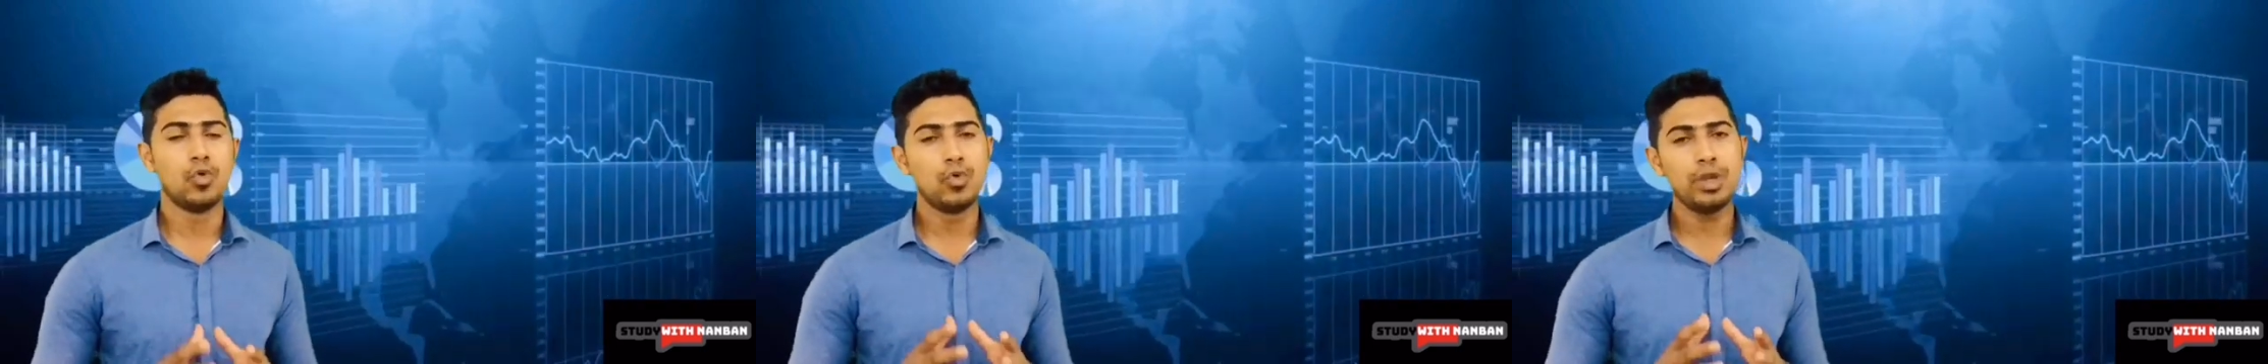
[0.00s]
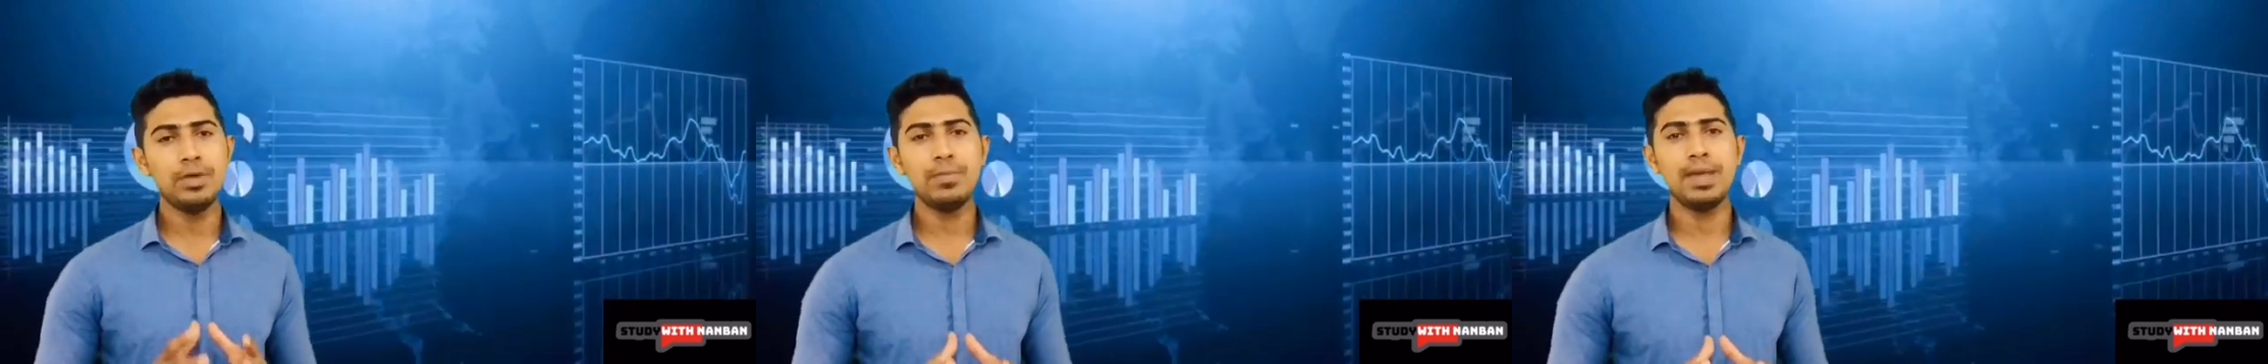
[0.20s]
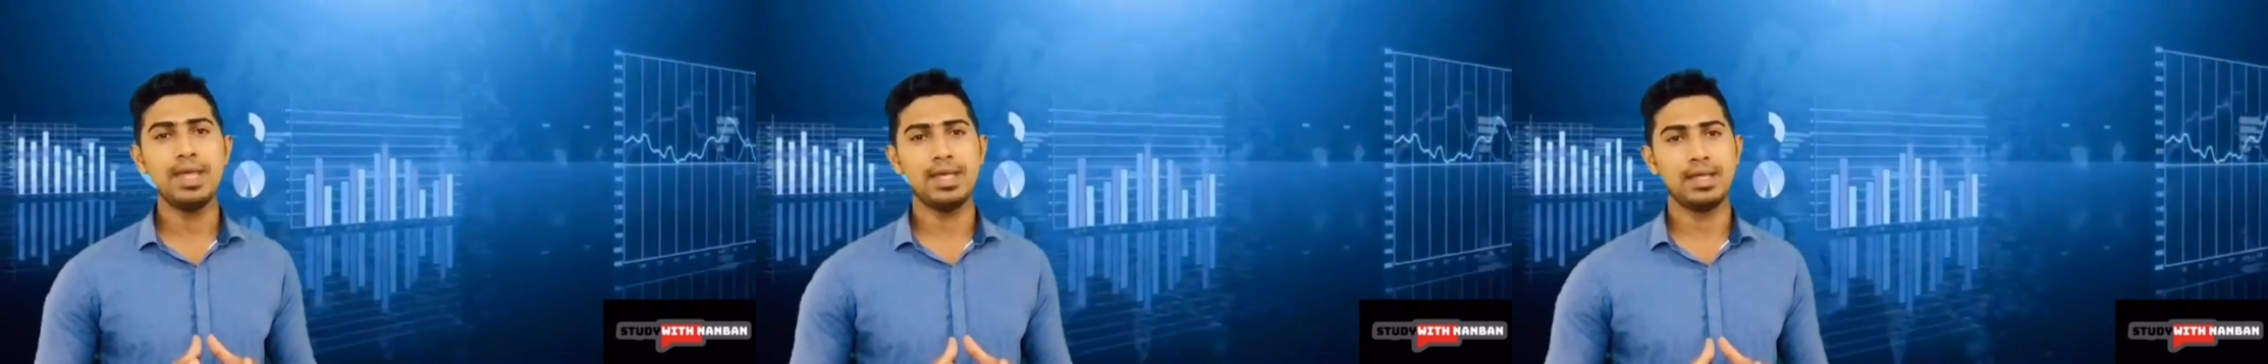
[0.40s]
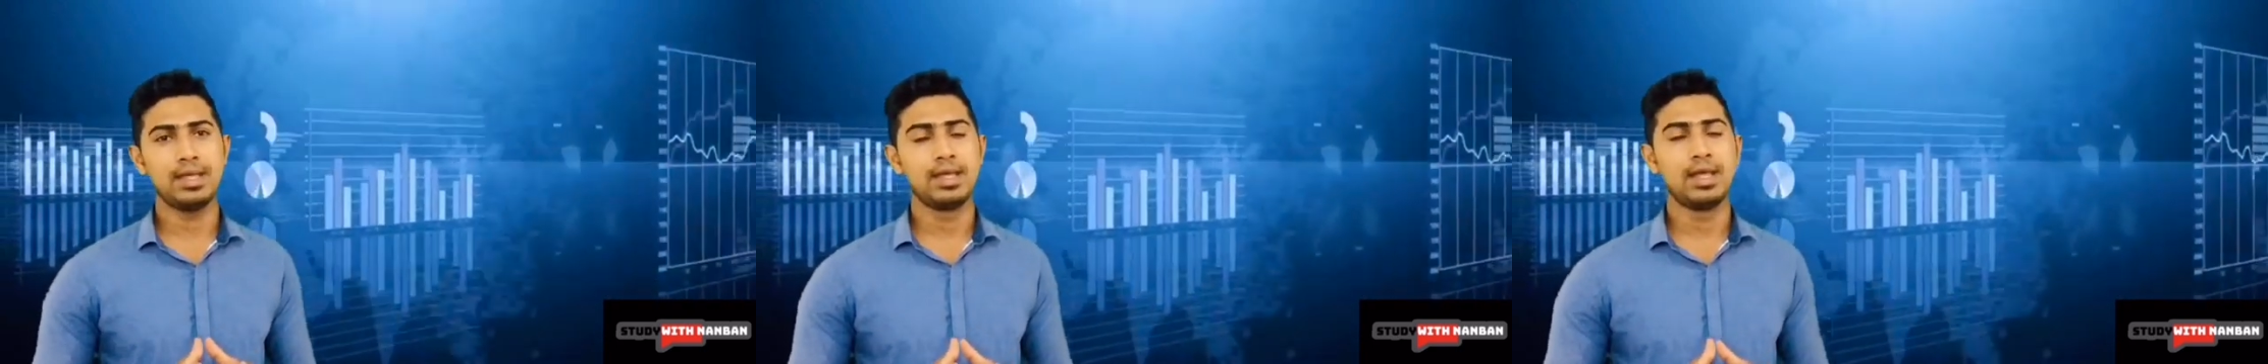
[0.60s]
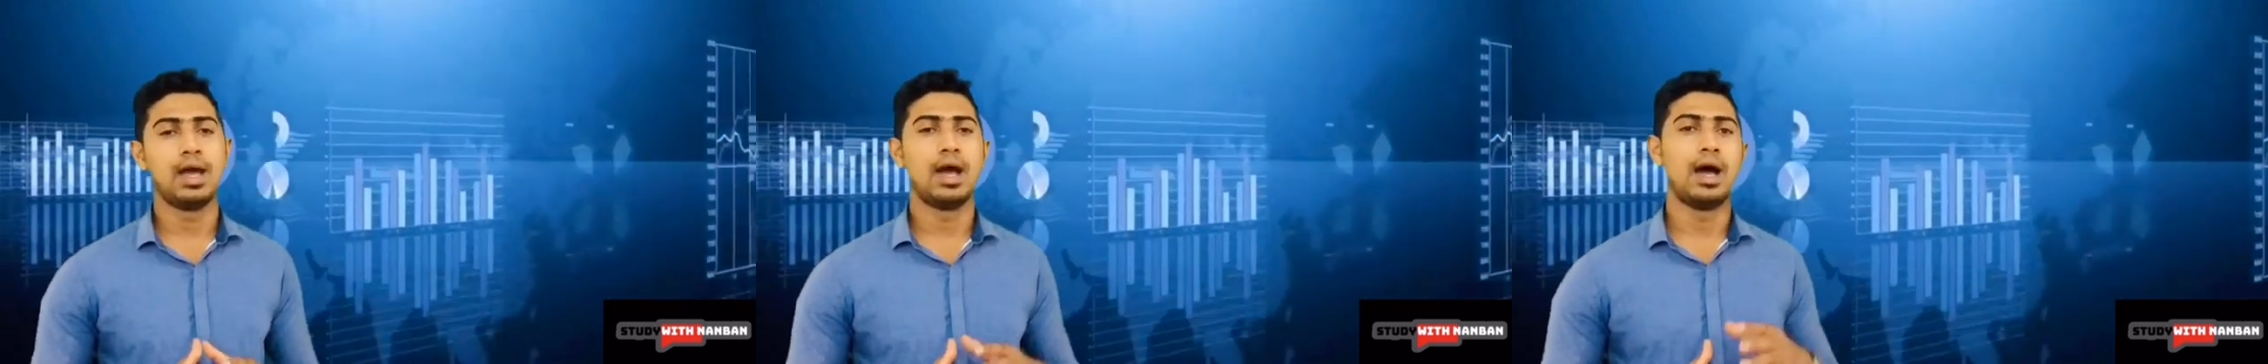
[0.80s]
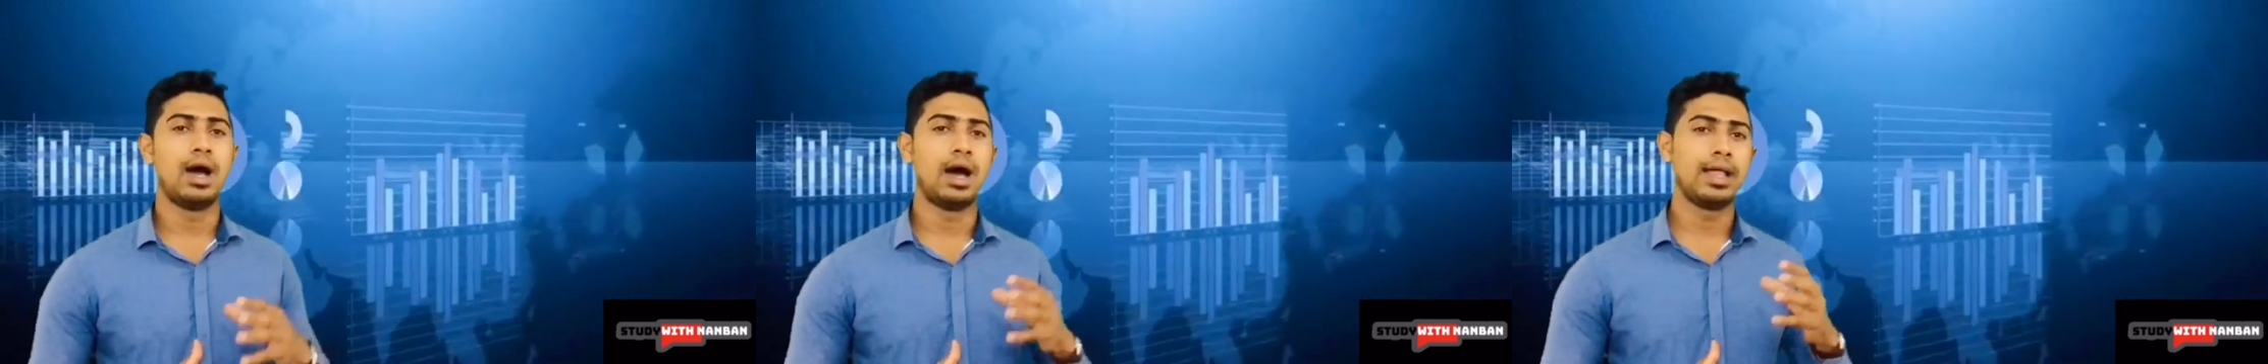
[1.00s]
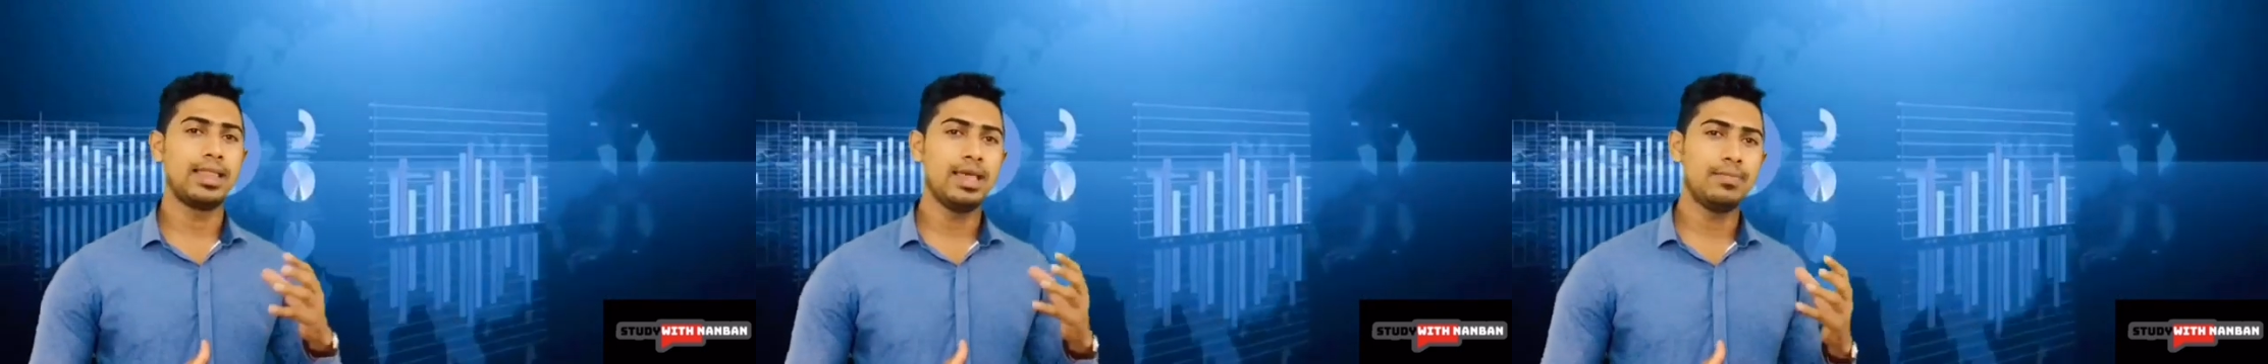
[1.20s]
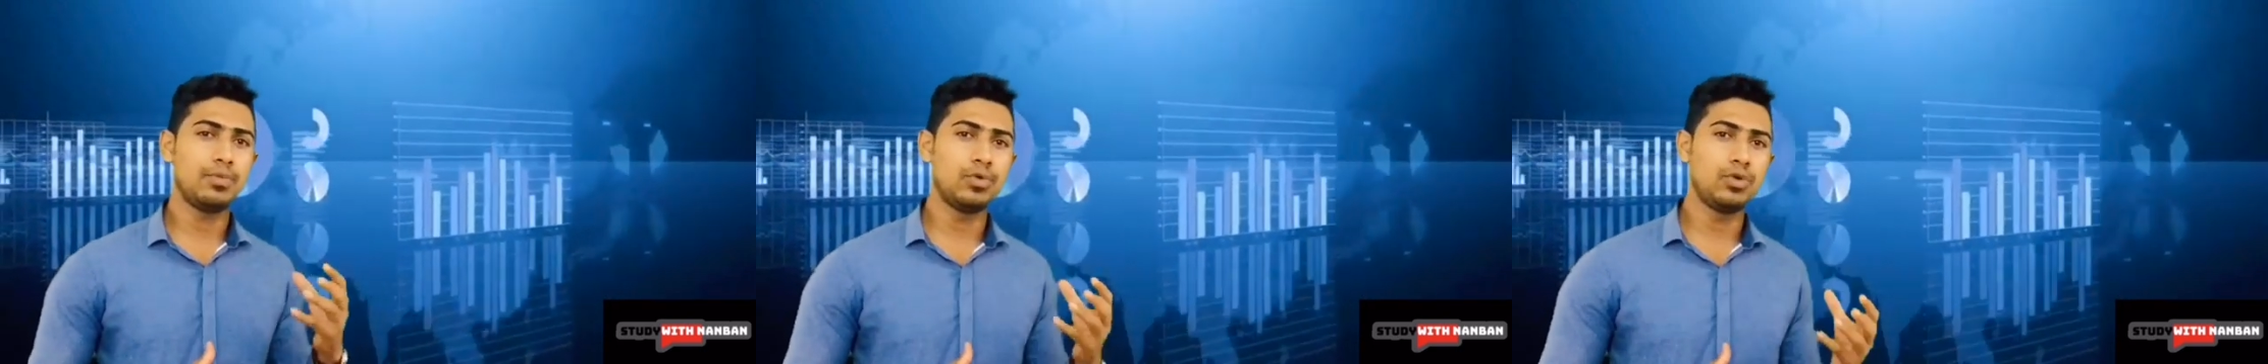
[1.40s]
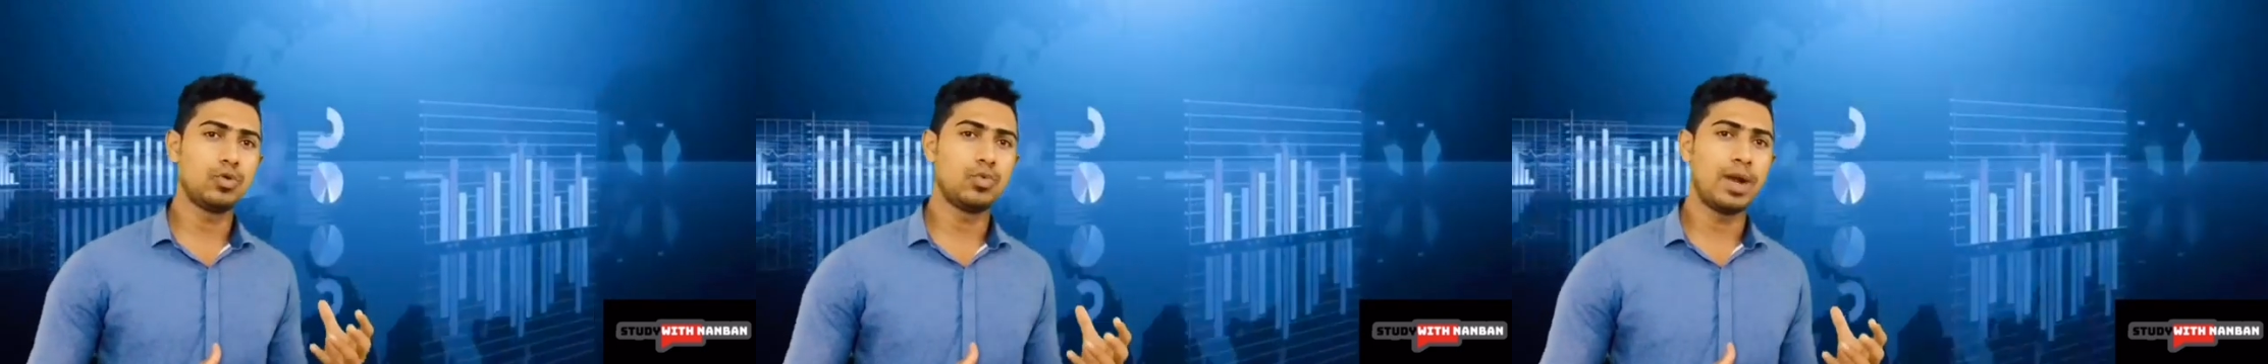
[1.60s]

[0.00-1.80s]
உரிமை அதே போன்று